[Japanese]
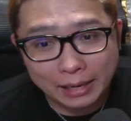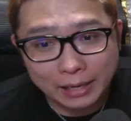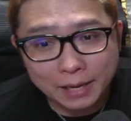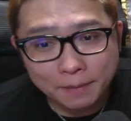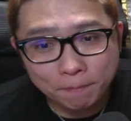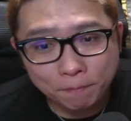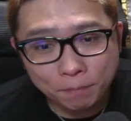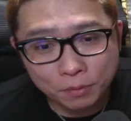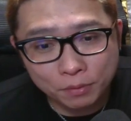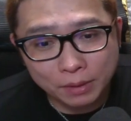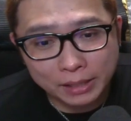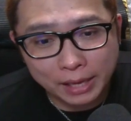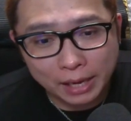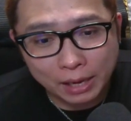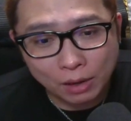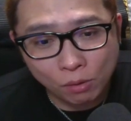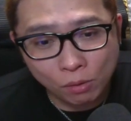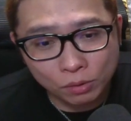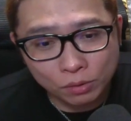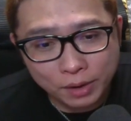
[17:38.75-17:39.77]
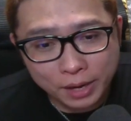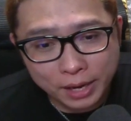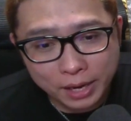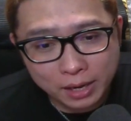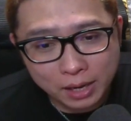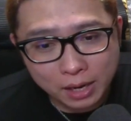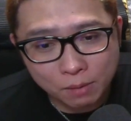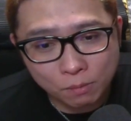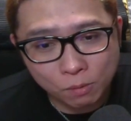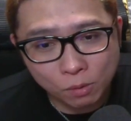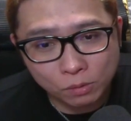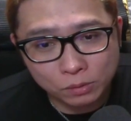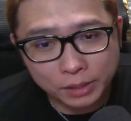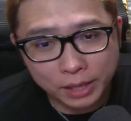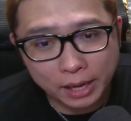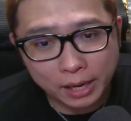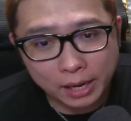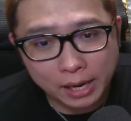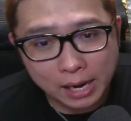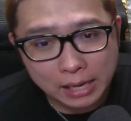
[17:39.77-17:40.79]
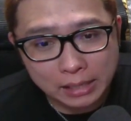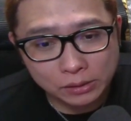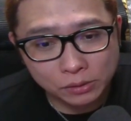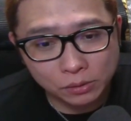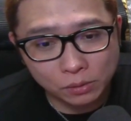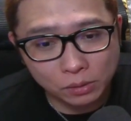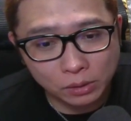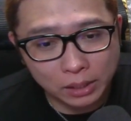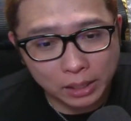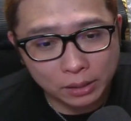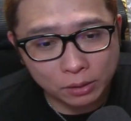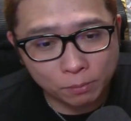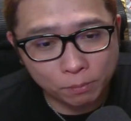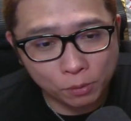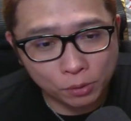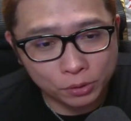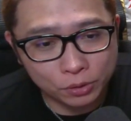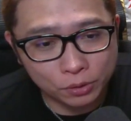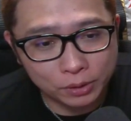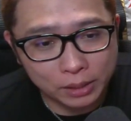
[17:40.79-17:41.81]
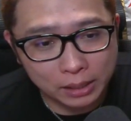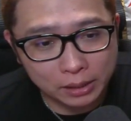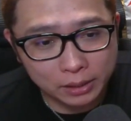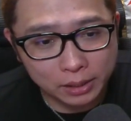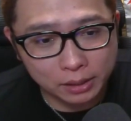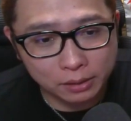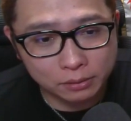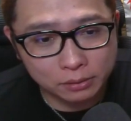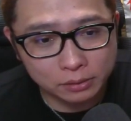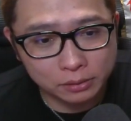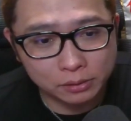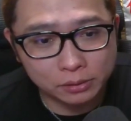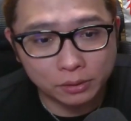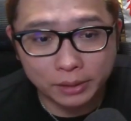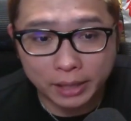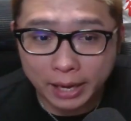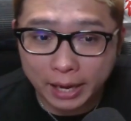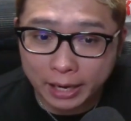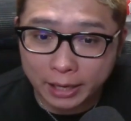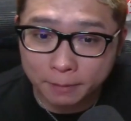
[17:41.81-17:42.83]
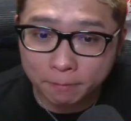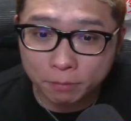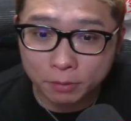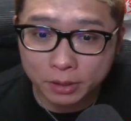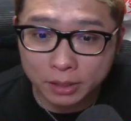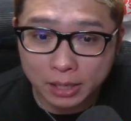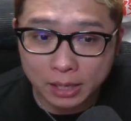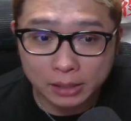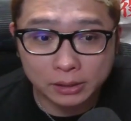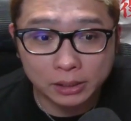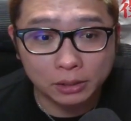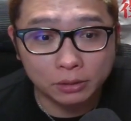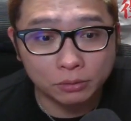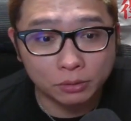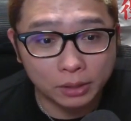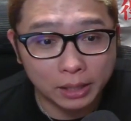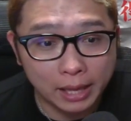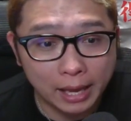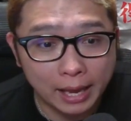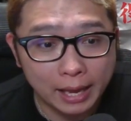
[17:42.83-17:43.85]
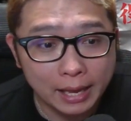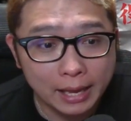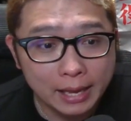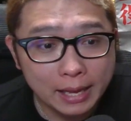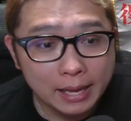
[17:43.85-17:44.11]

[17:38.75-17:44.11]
リップルはね、この辺から僕ね、回想定のポイントになってくるんですよね。リップルに関していくとね。